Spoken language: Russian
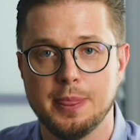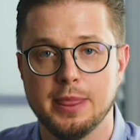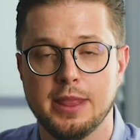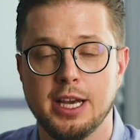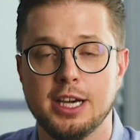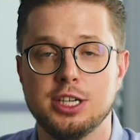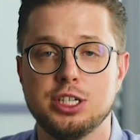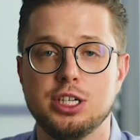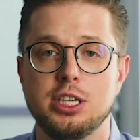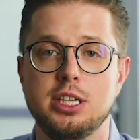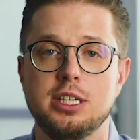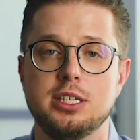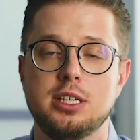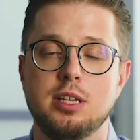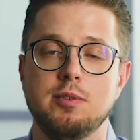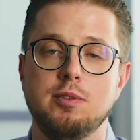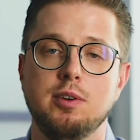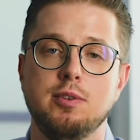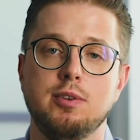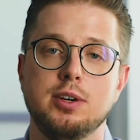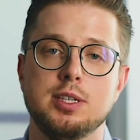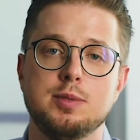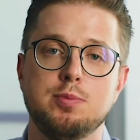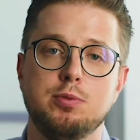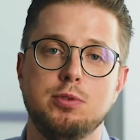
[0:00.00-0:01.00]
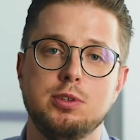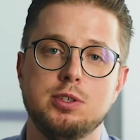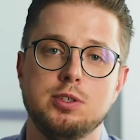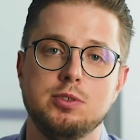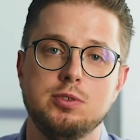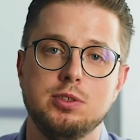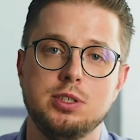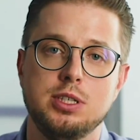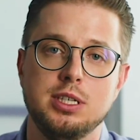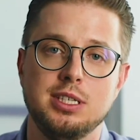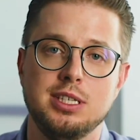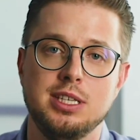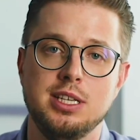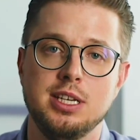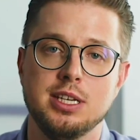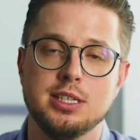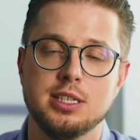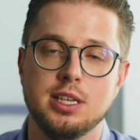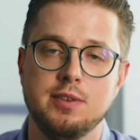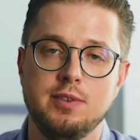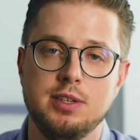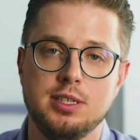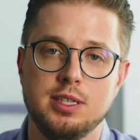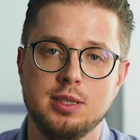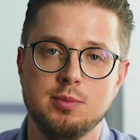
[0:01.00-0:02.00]
Даже если вы воспользуетесь
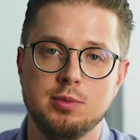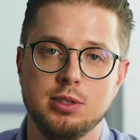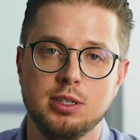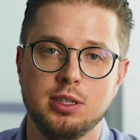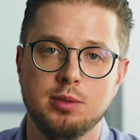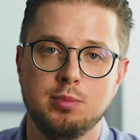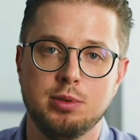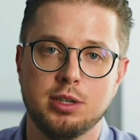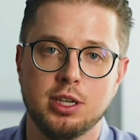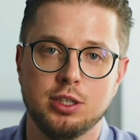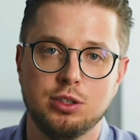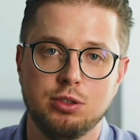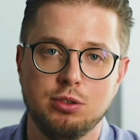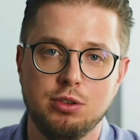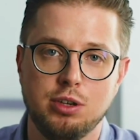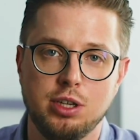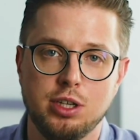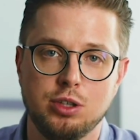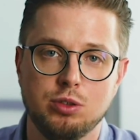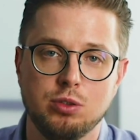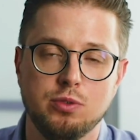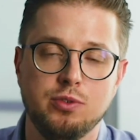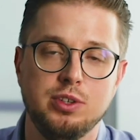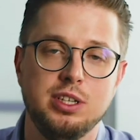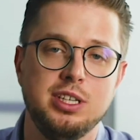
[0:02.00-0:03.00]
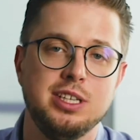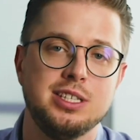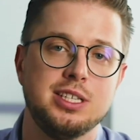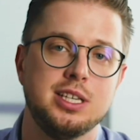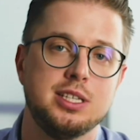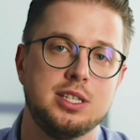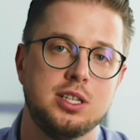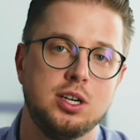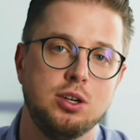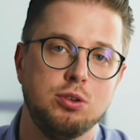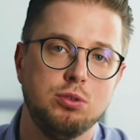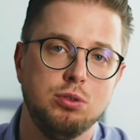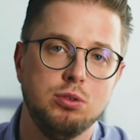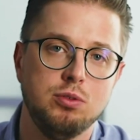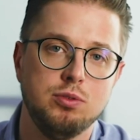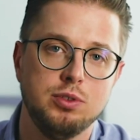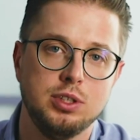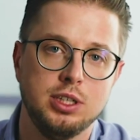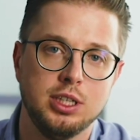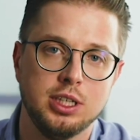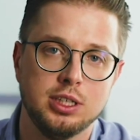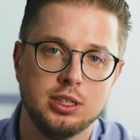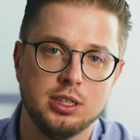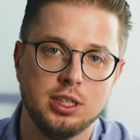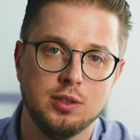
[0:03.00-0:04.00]
независимой лабораторией, то вы не
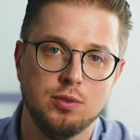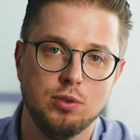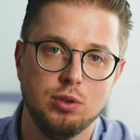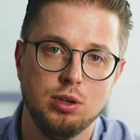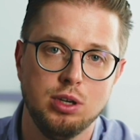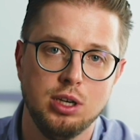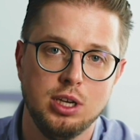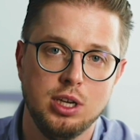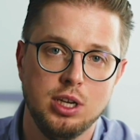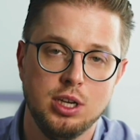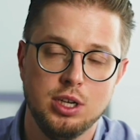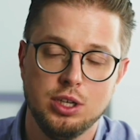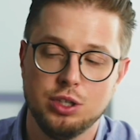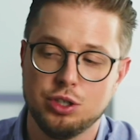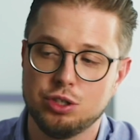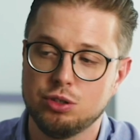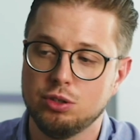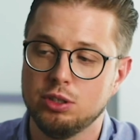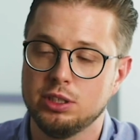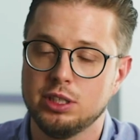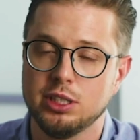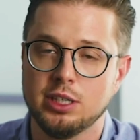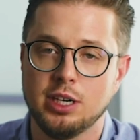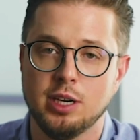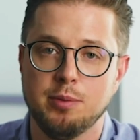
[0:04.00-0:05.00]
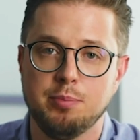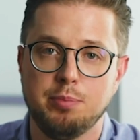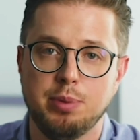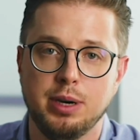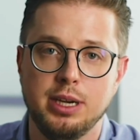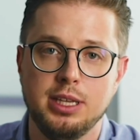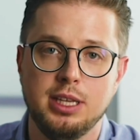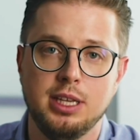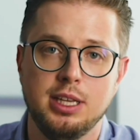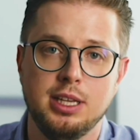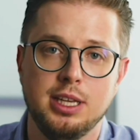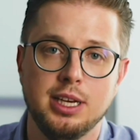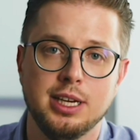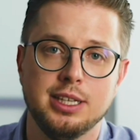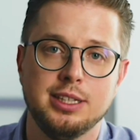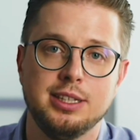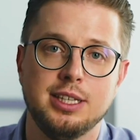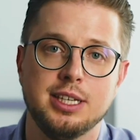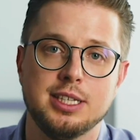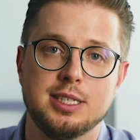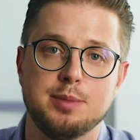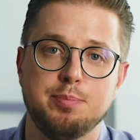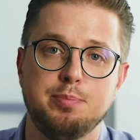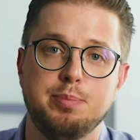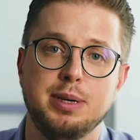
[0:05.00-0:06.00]
застрахованы от того, что эта компания не
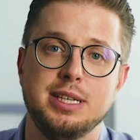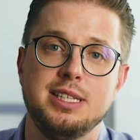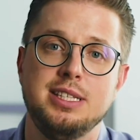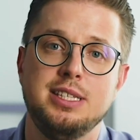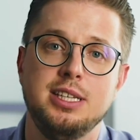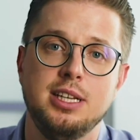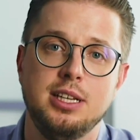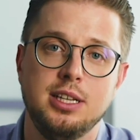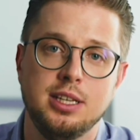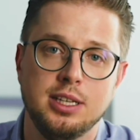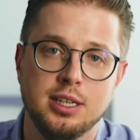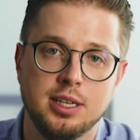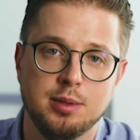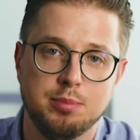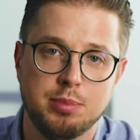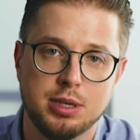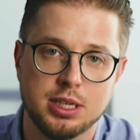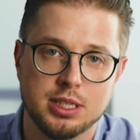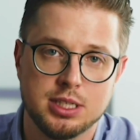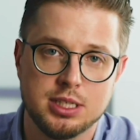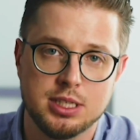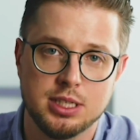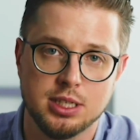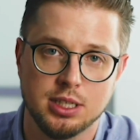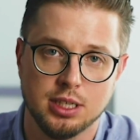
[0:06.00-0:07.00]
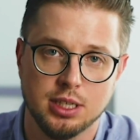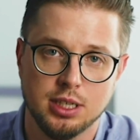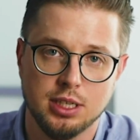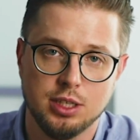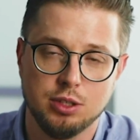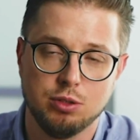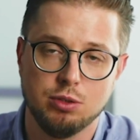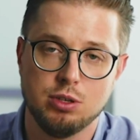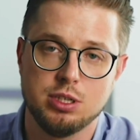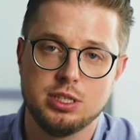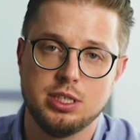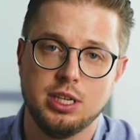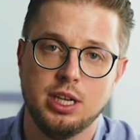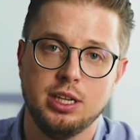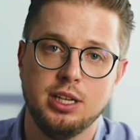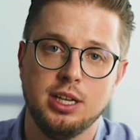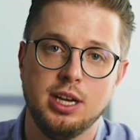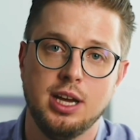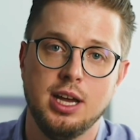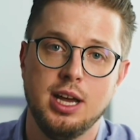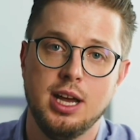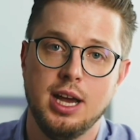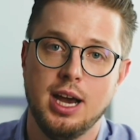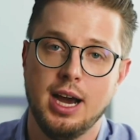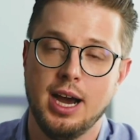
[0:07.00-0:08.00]
отдаст поддельные образцы. То есть
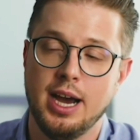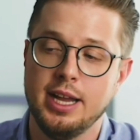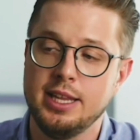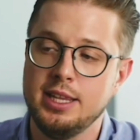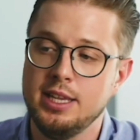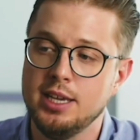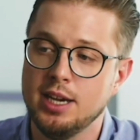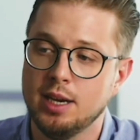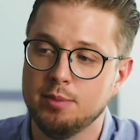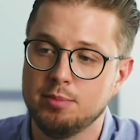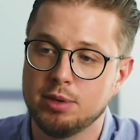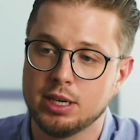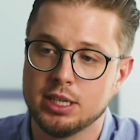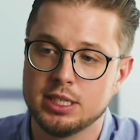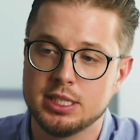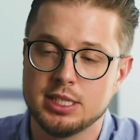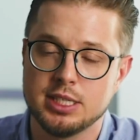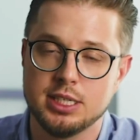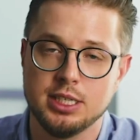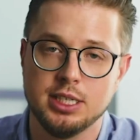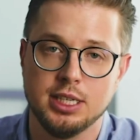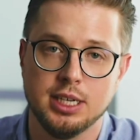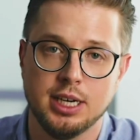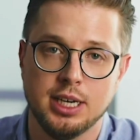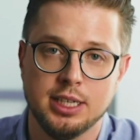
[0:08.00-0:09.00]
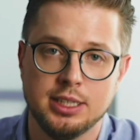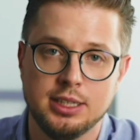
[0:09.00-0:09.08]
она одни образцы